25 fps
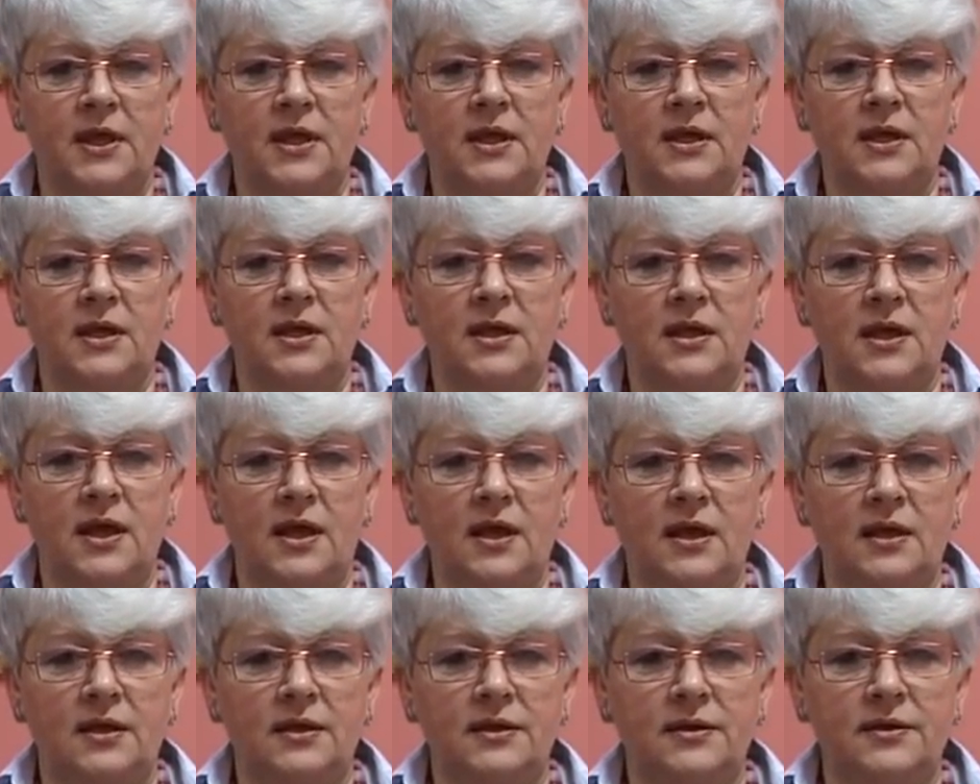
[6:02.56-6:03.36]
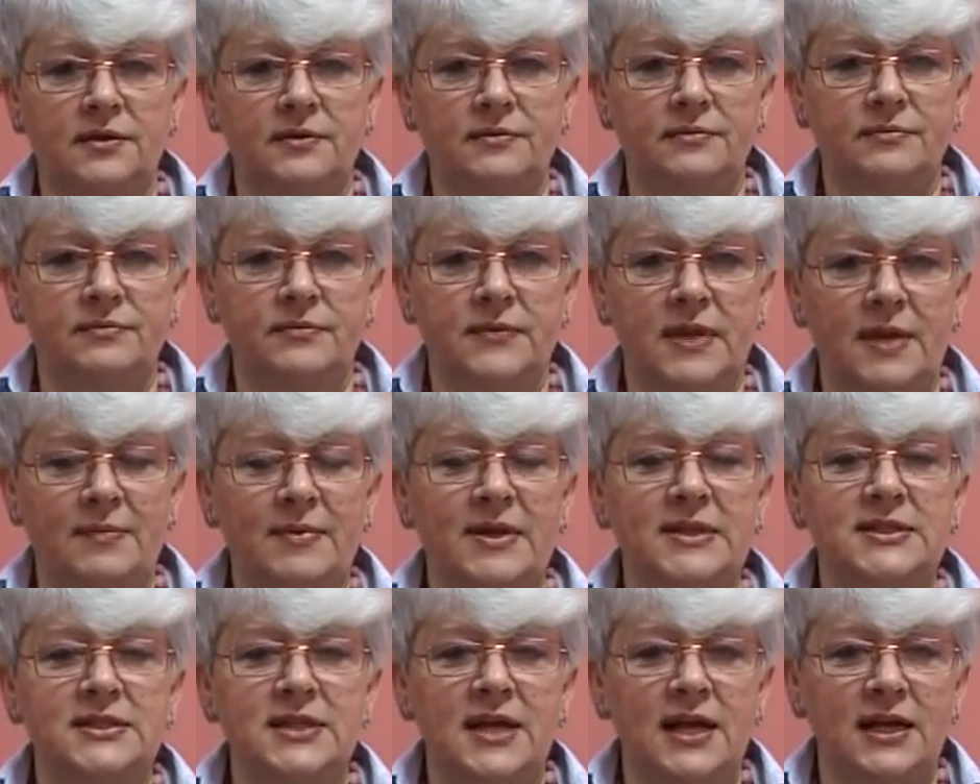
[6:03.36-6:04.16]
Y, y,
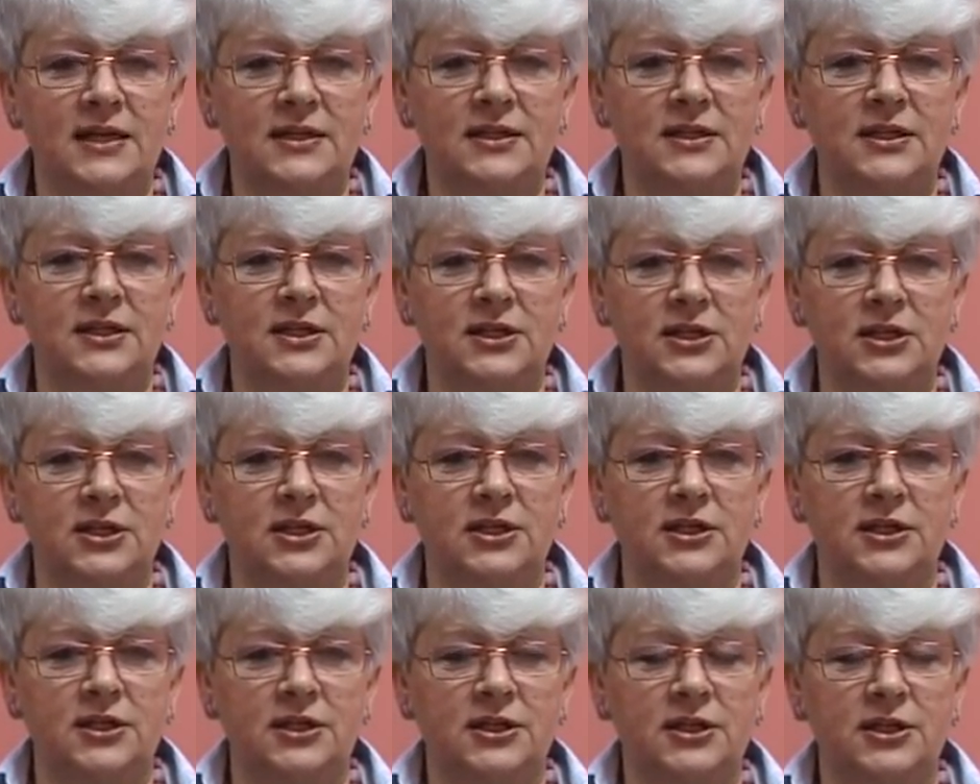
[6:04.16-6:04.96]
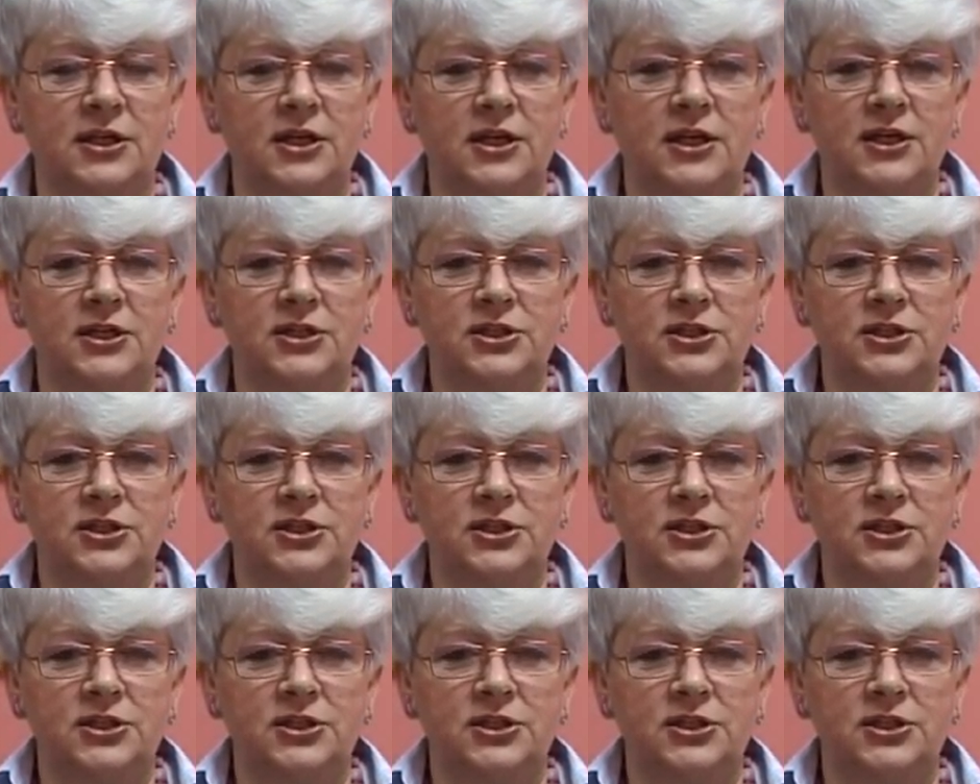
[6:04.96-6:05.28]
namacalnych y,